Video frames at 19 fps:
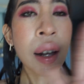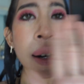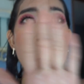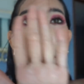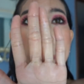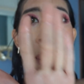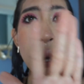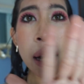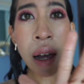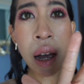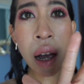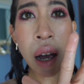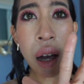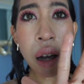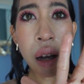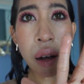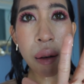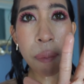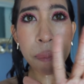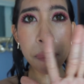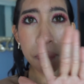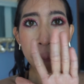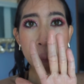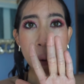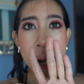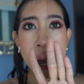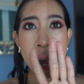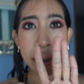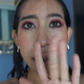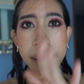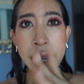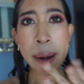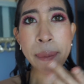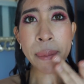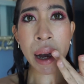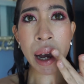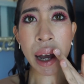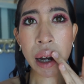ลิมไม่เลอะประหลาดใจ
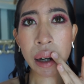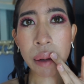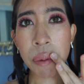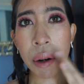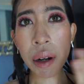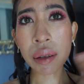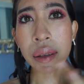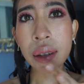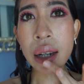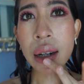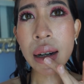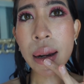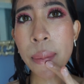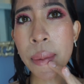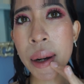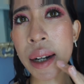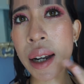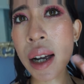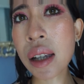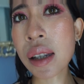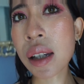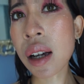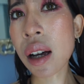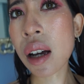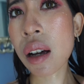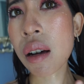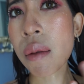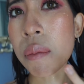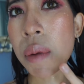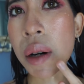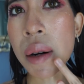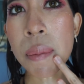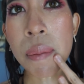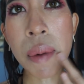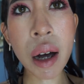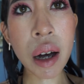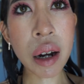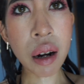มากปกติลิมมันน่าจะเบิร์
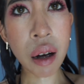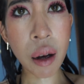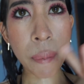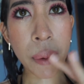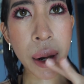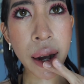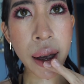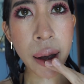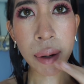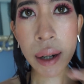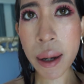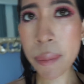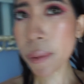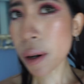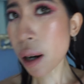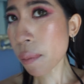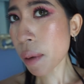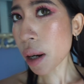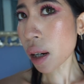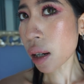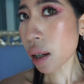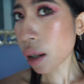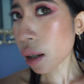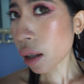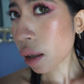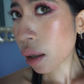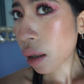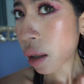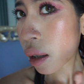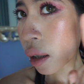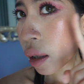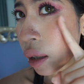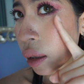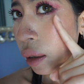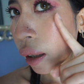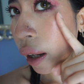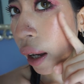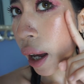นเบิร์นออกมาแล้วลิปก็ไม่เลอะ
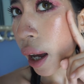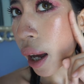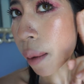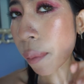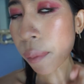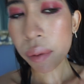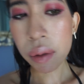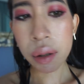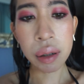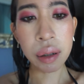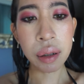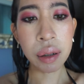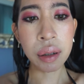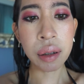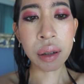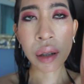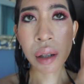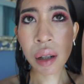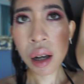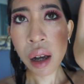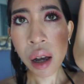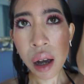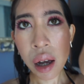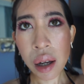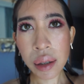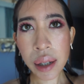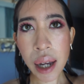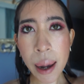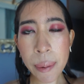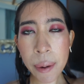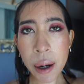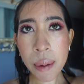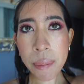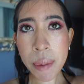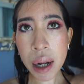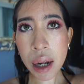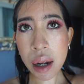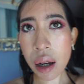แก้ม แก้ม
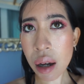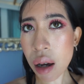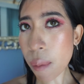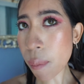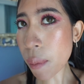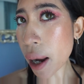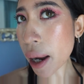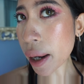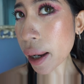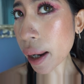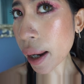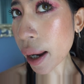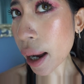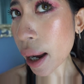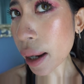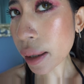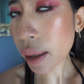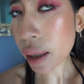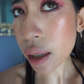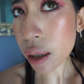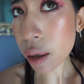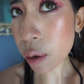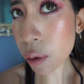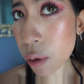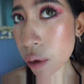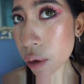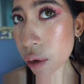ก็ไม่เลอะออกมานะคะ คิ้ว